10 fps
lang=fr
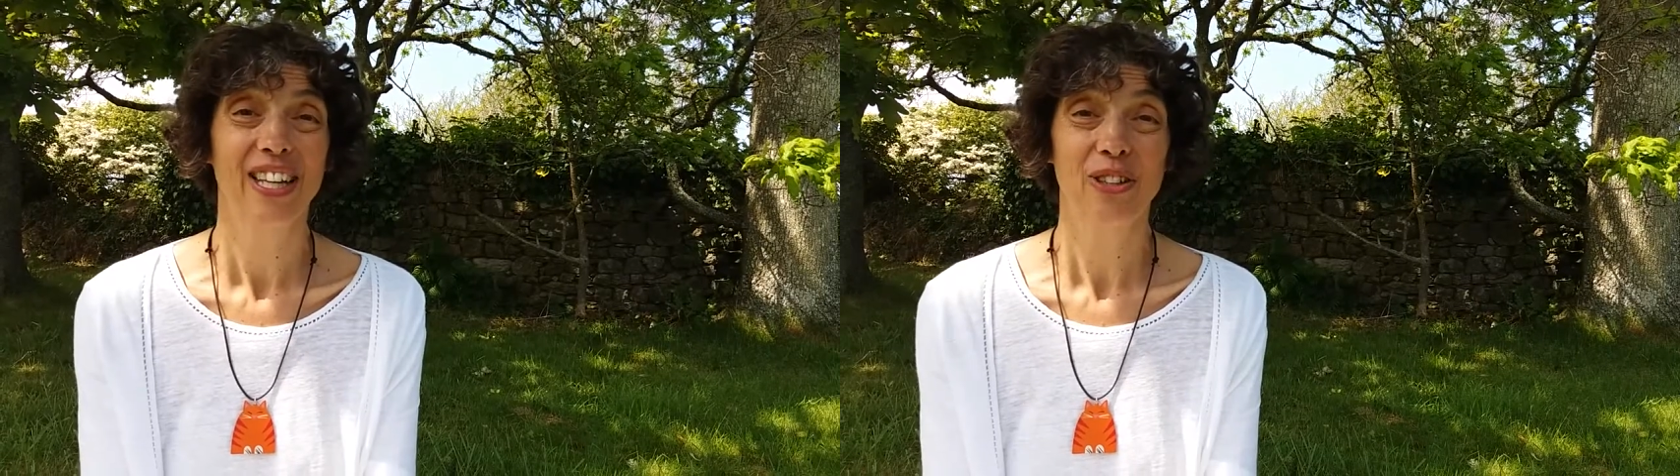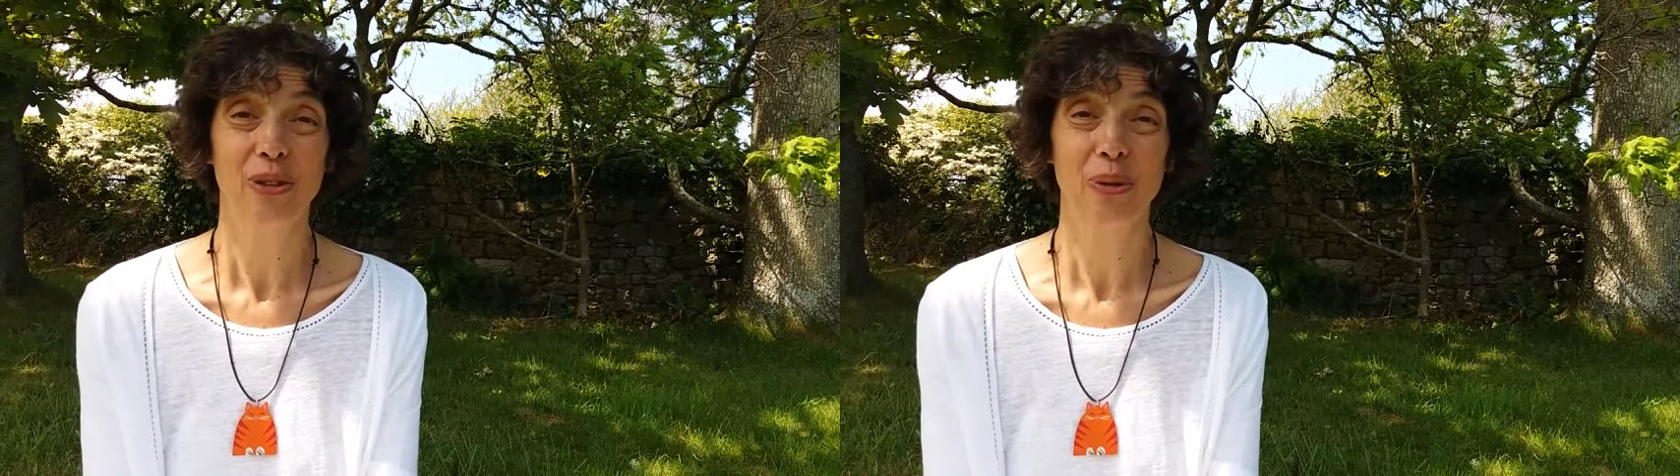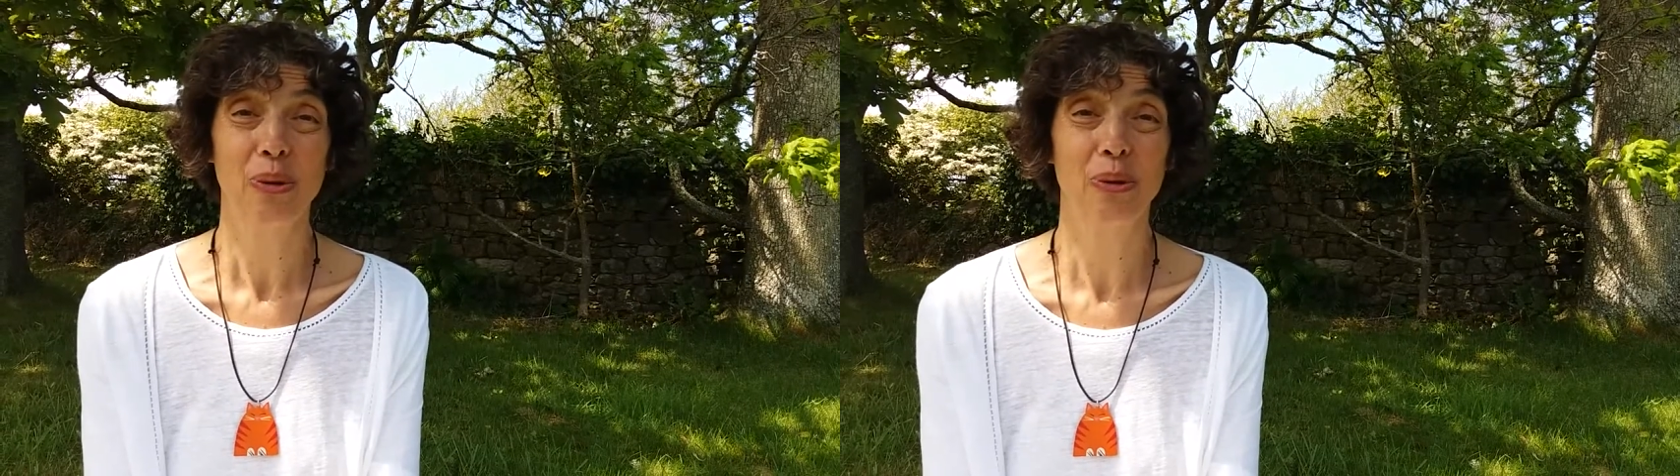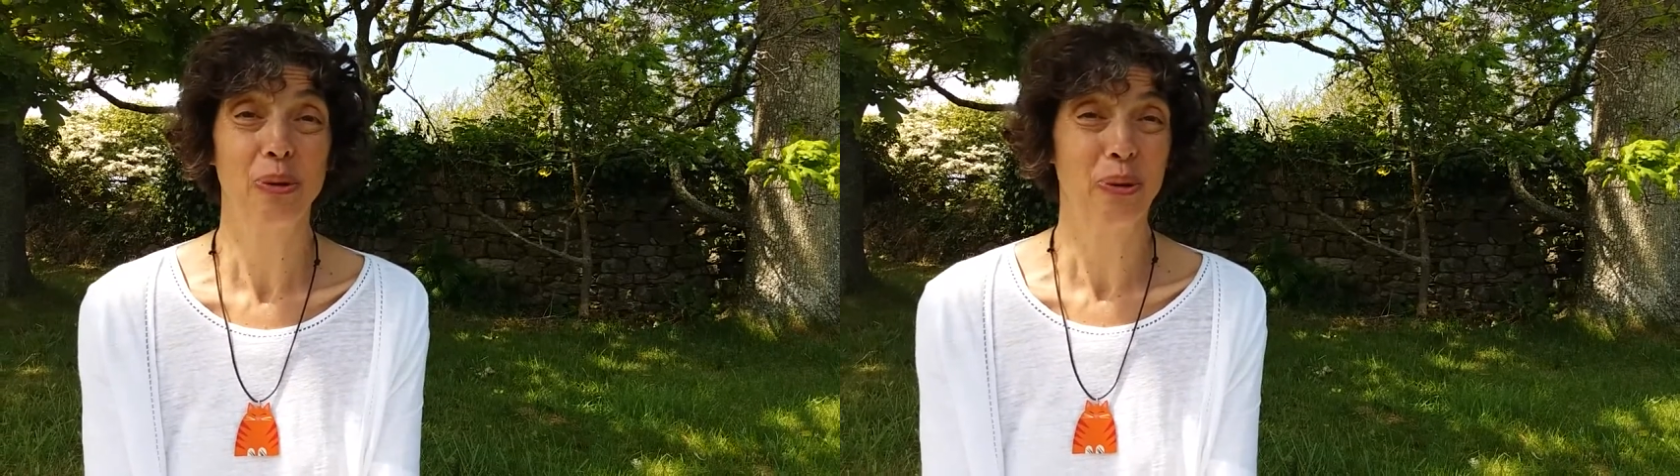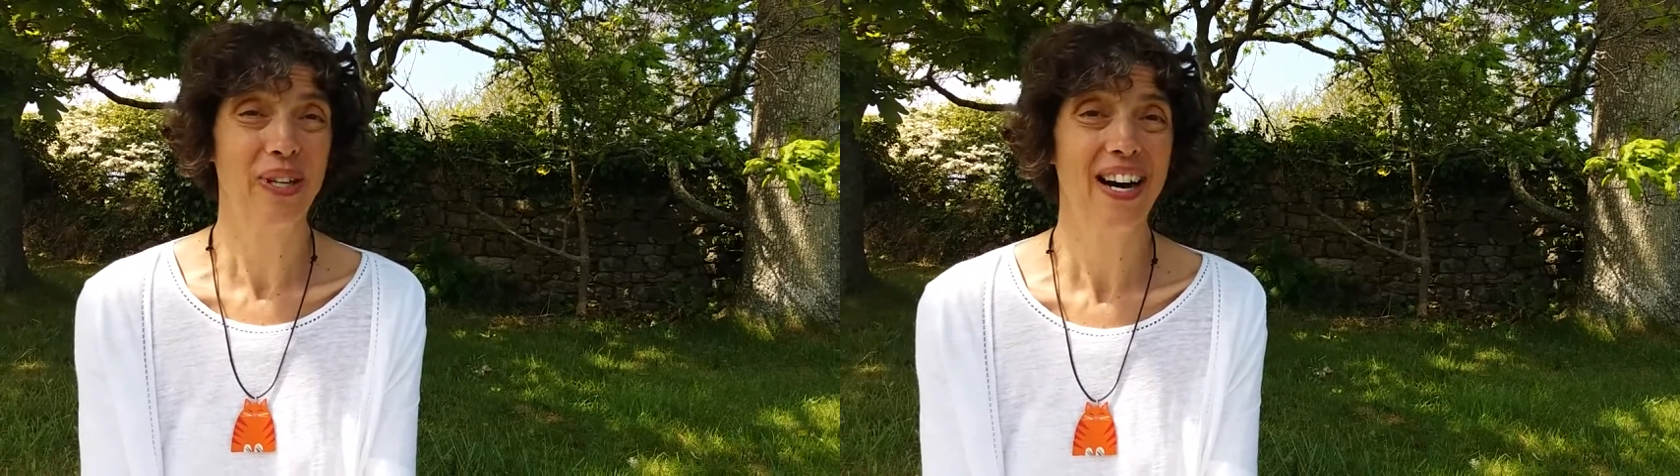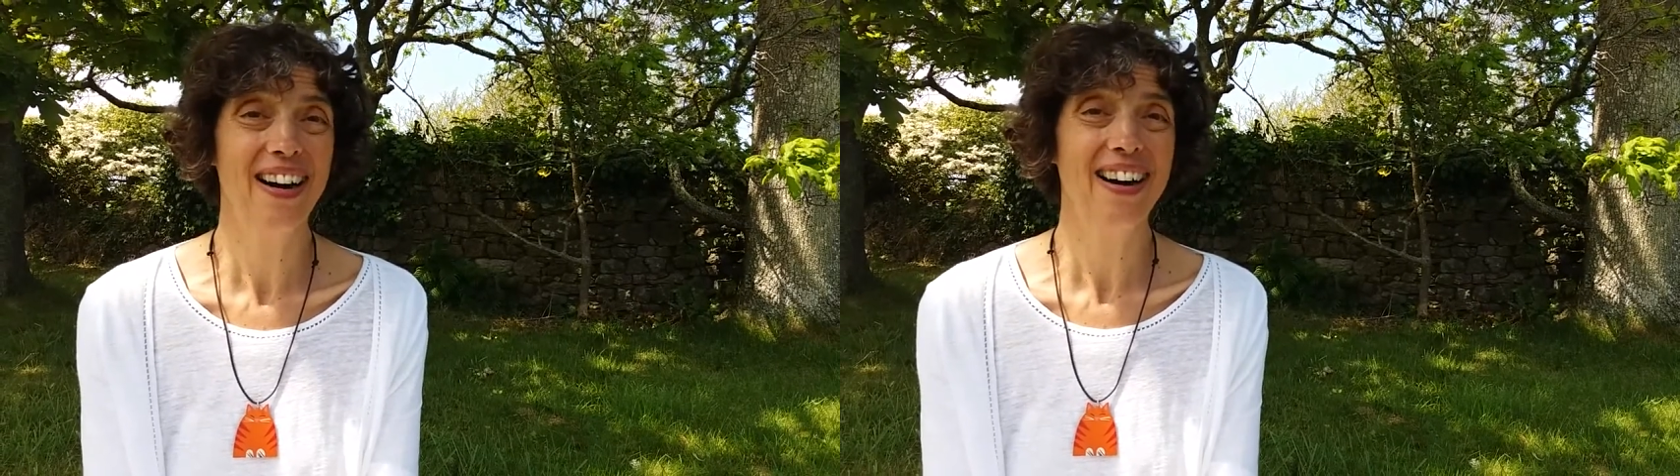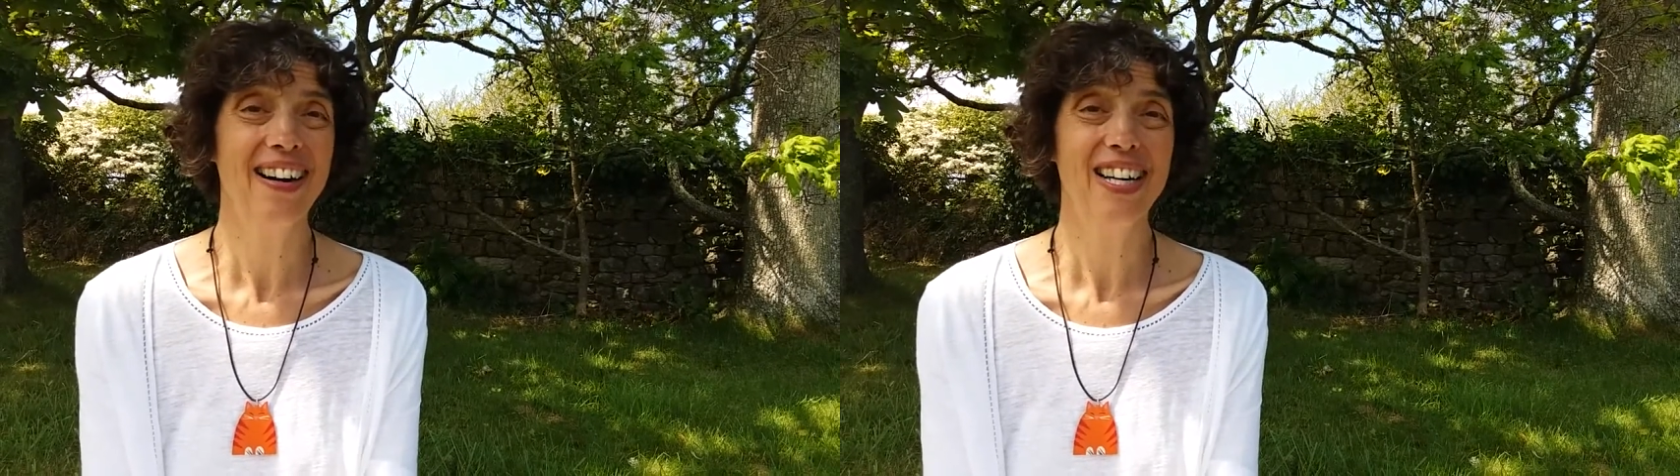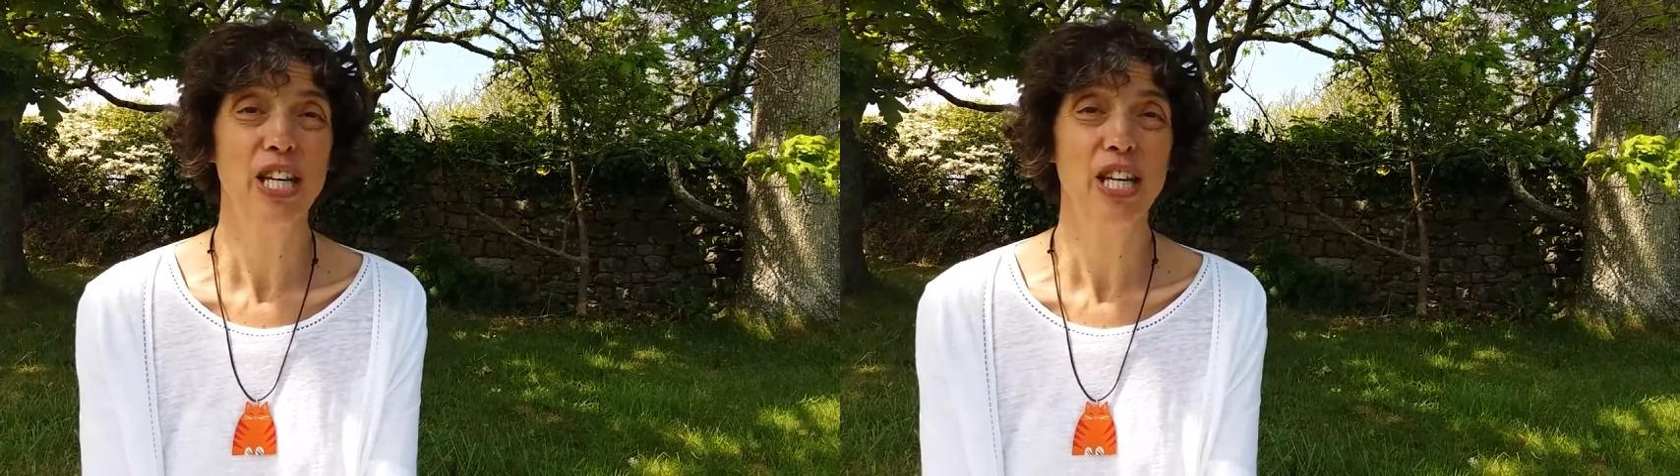de Doda